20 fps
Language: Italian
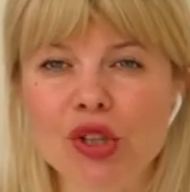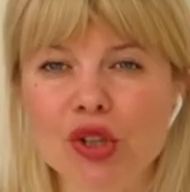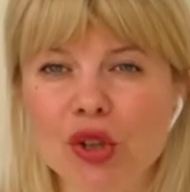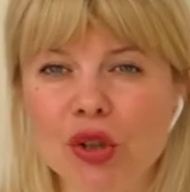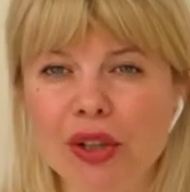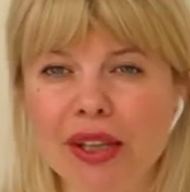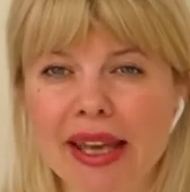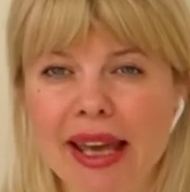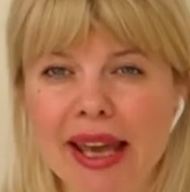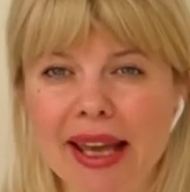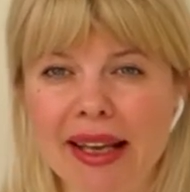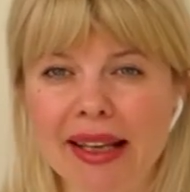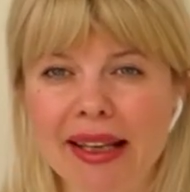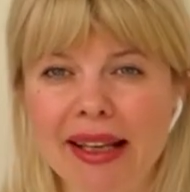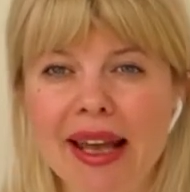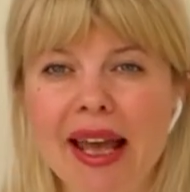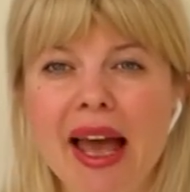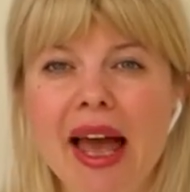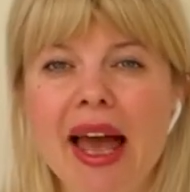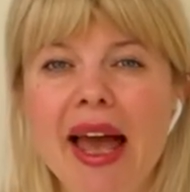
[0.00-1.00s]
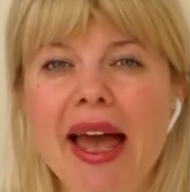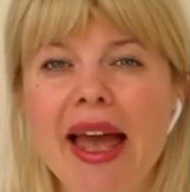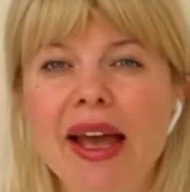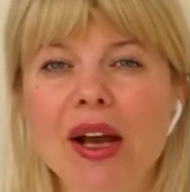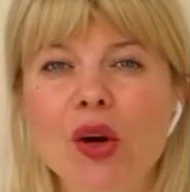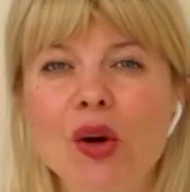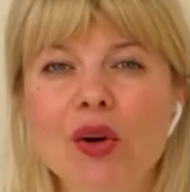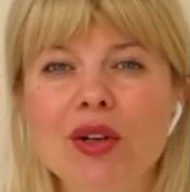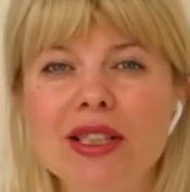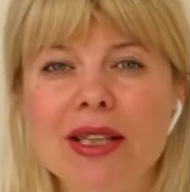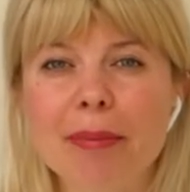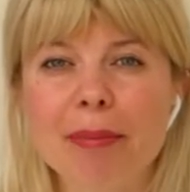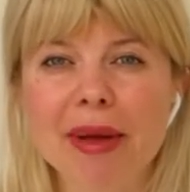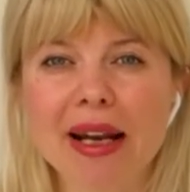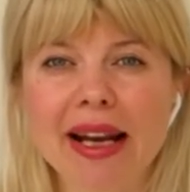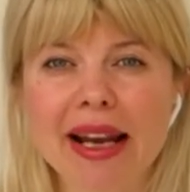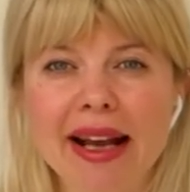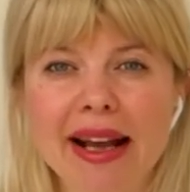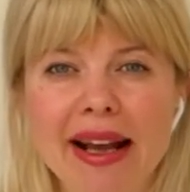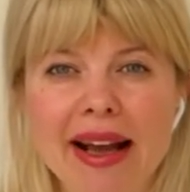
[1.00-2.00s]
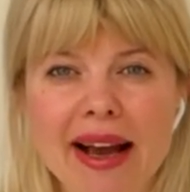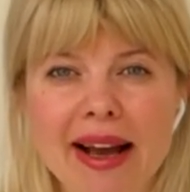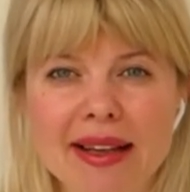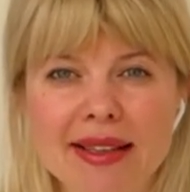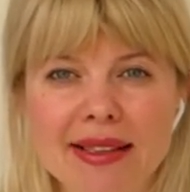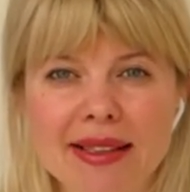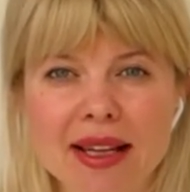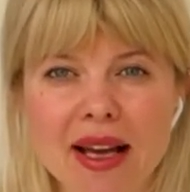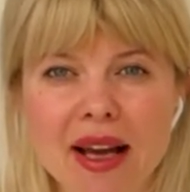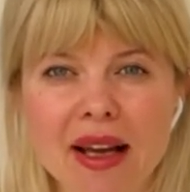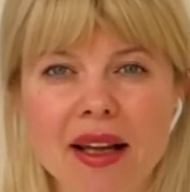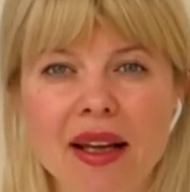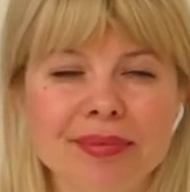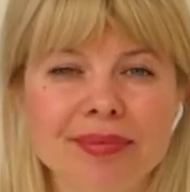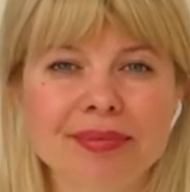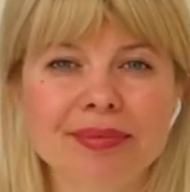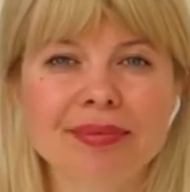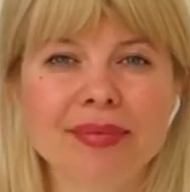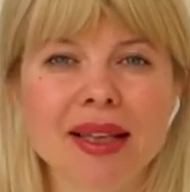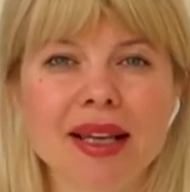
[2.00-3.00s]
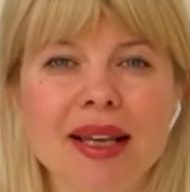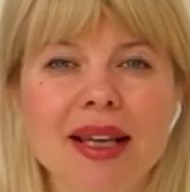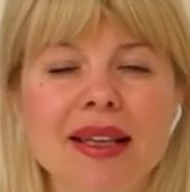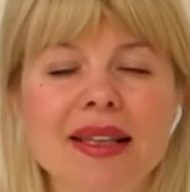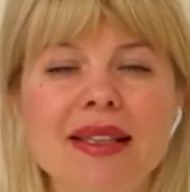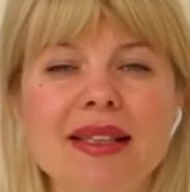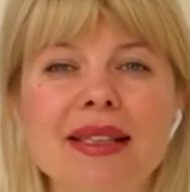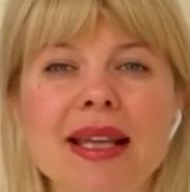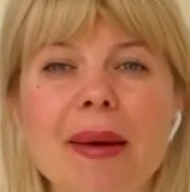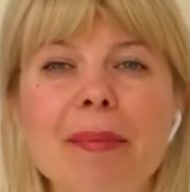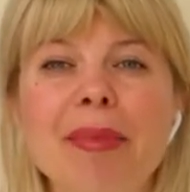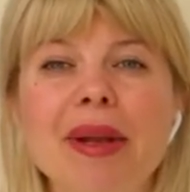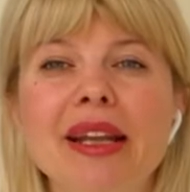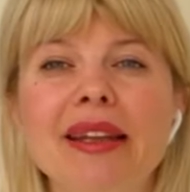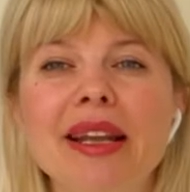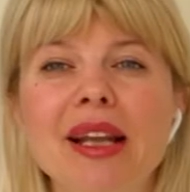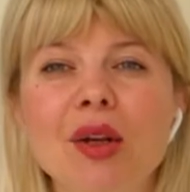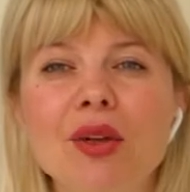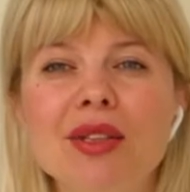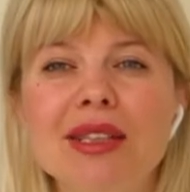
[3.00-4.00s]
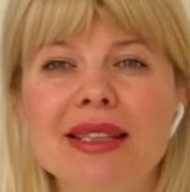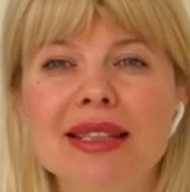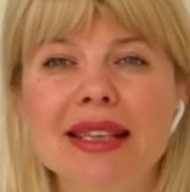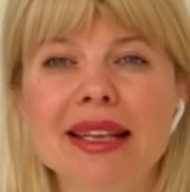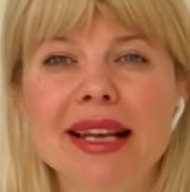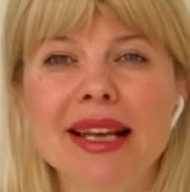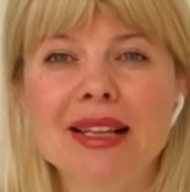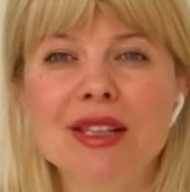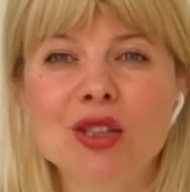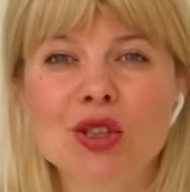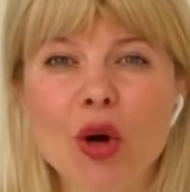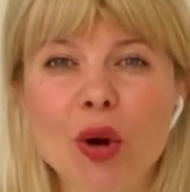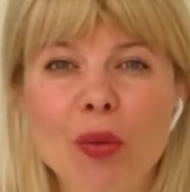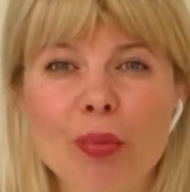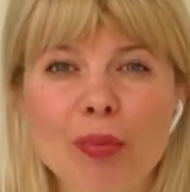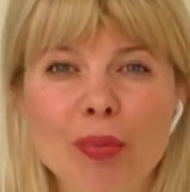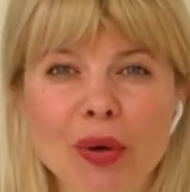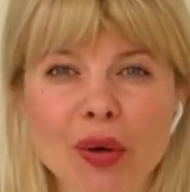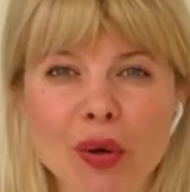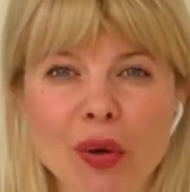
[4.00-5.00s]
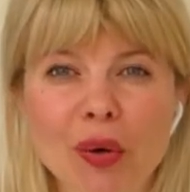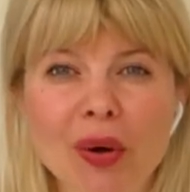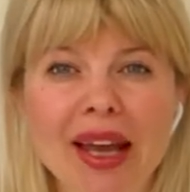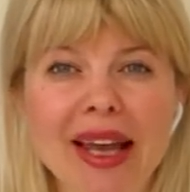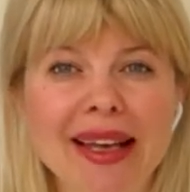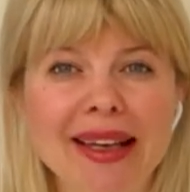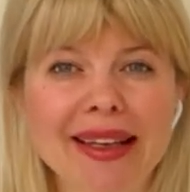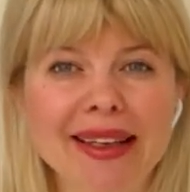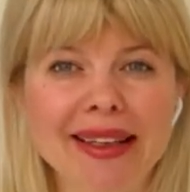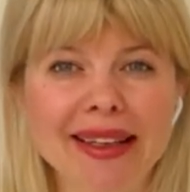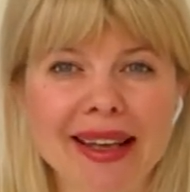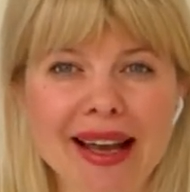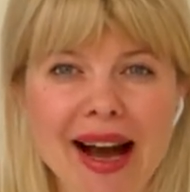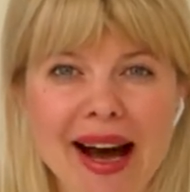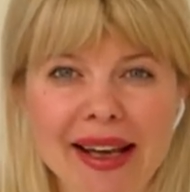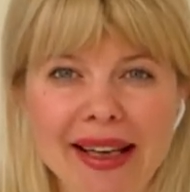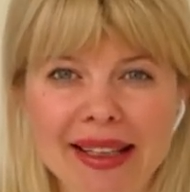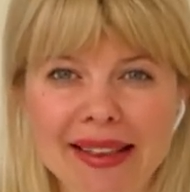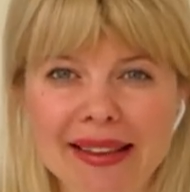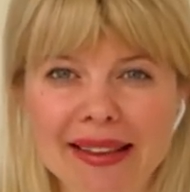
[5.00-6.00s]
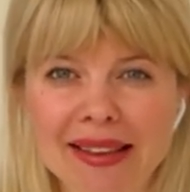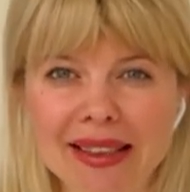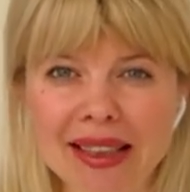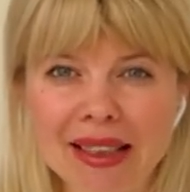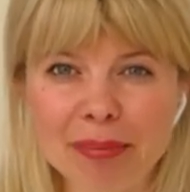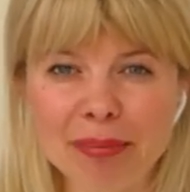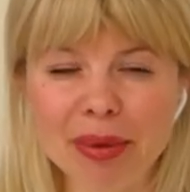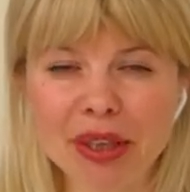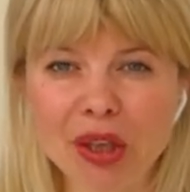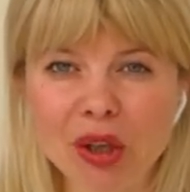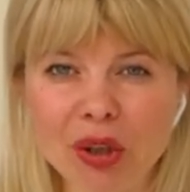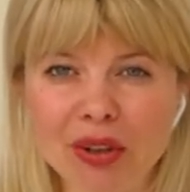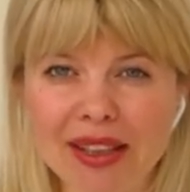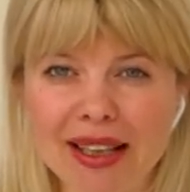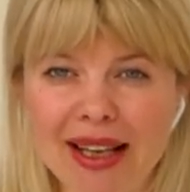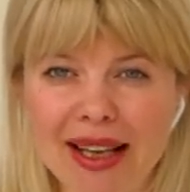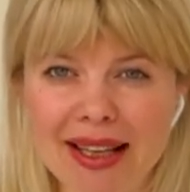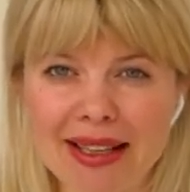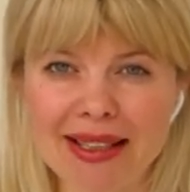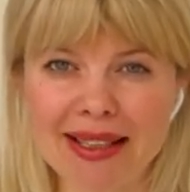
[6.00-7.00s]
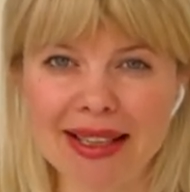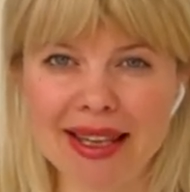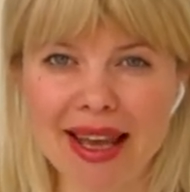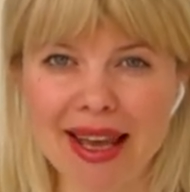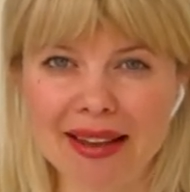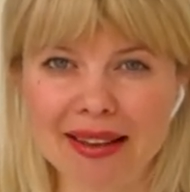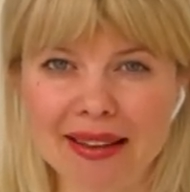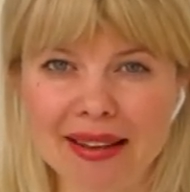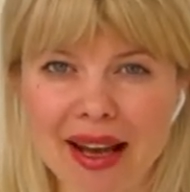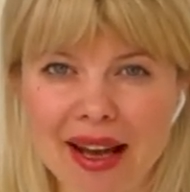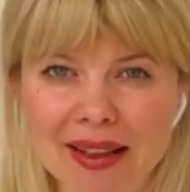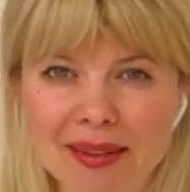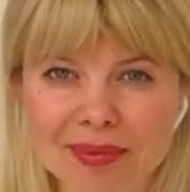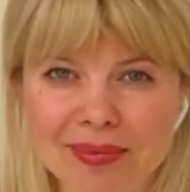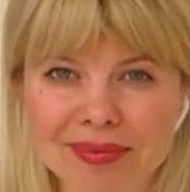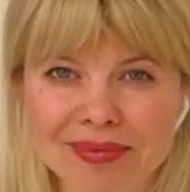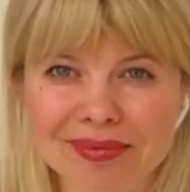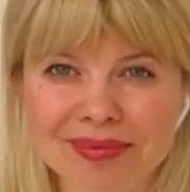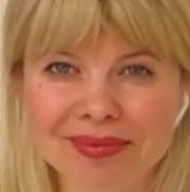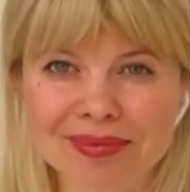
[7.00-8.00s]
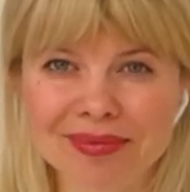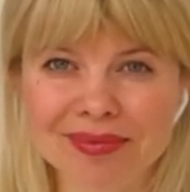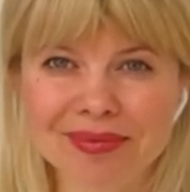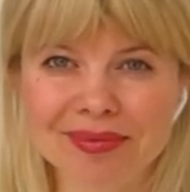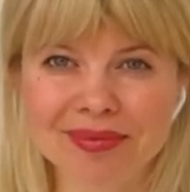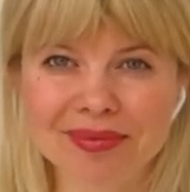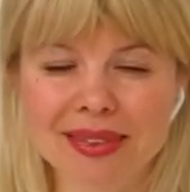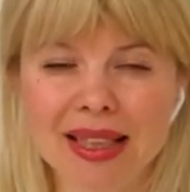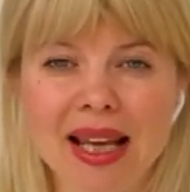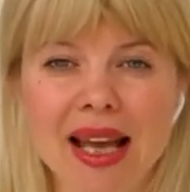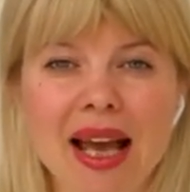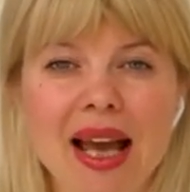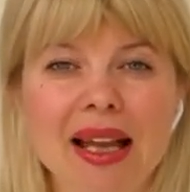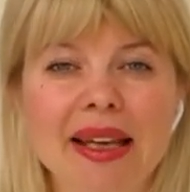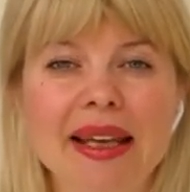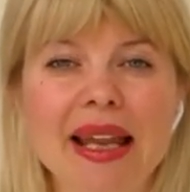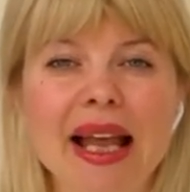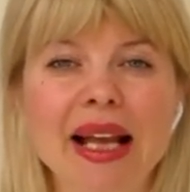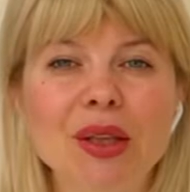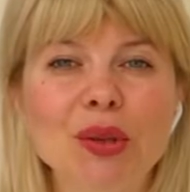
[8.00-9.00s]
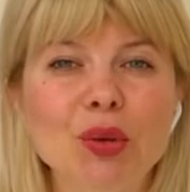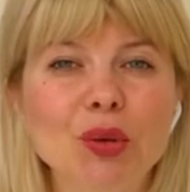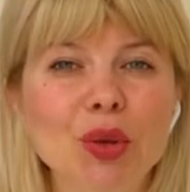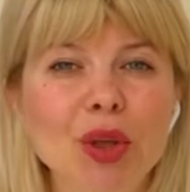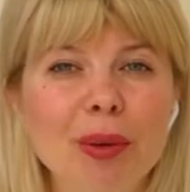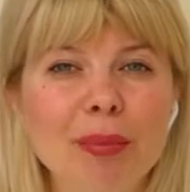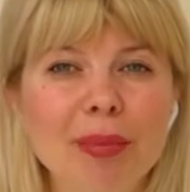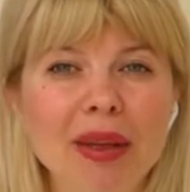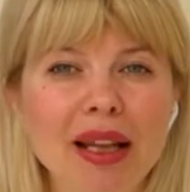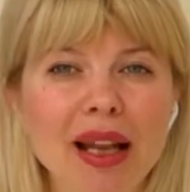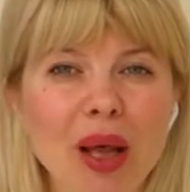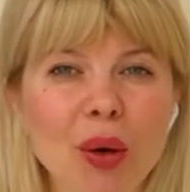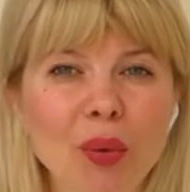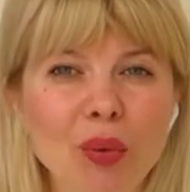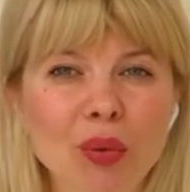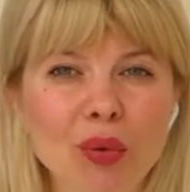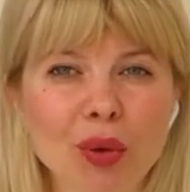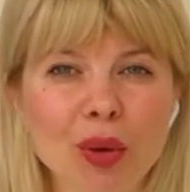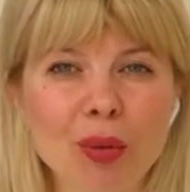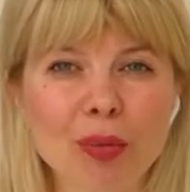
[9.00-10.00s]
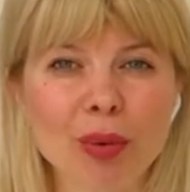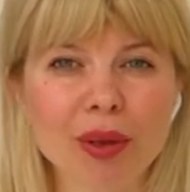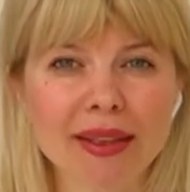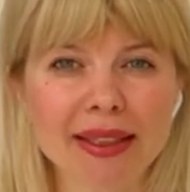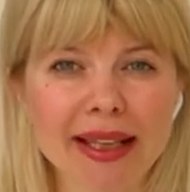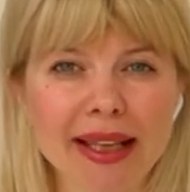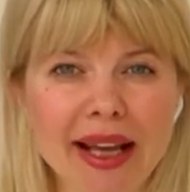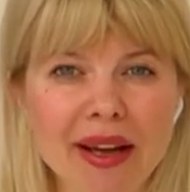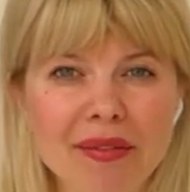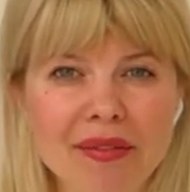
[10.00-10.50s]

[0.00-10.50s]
gioielli e cose per la casa sempre nello stile sobrio e lineare tipico dell'azienda. Nel 2001 Bottega